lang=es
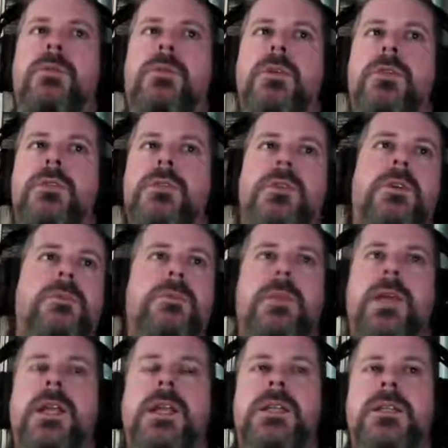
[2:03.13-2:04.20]
unos
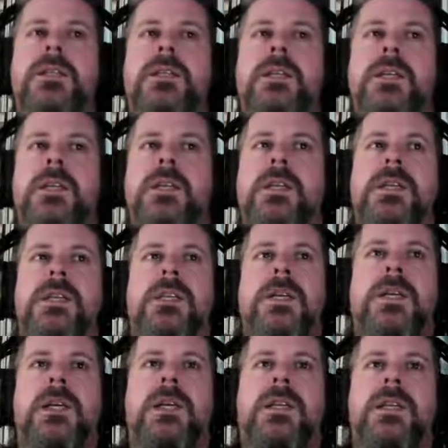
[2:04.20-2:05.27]
nombres
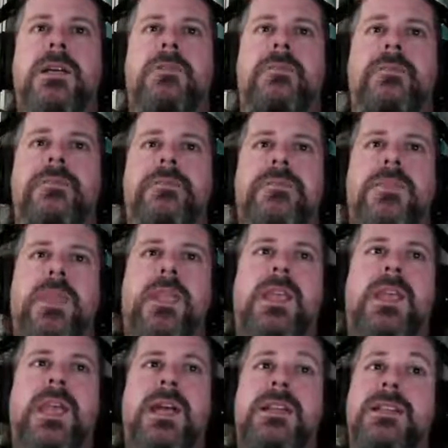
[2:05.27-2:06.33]
eh,
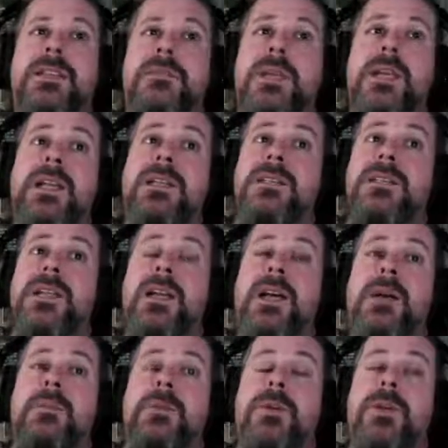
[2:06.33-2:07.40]
que asimilan ser
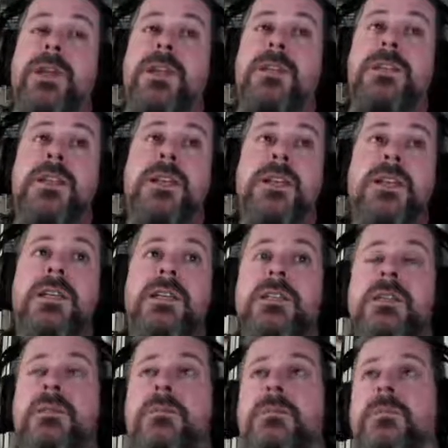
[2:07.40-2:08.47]

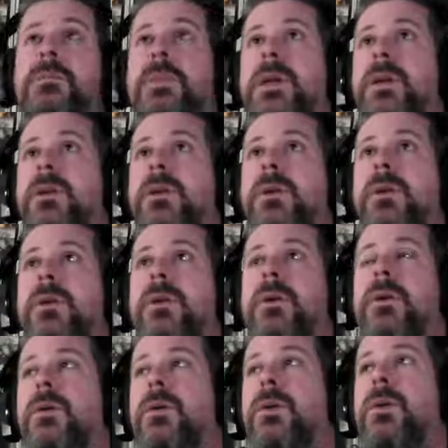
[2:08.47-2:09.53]
japoneses,
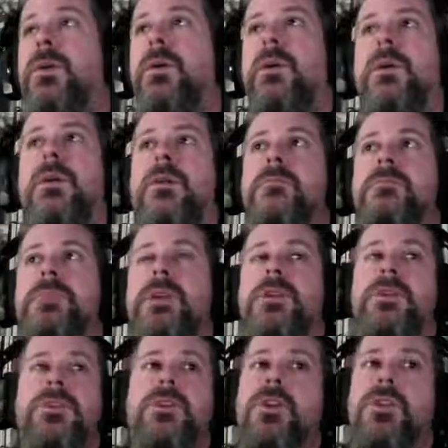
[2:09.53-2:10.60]
pero,
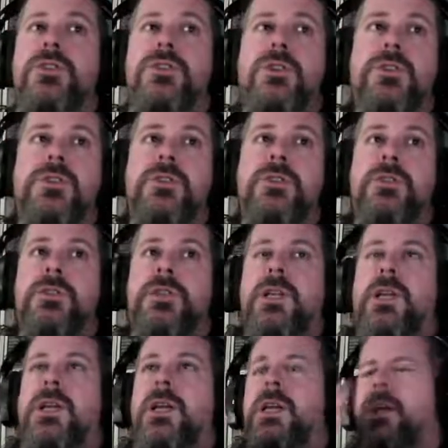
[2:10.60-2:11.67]
pero no lo son. O
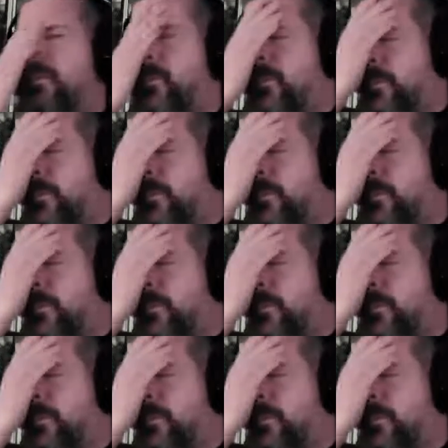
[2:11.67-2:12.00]
sea,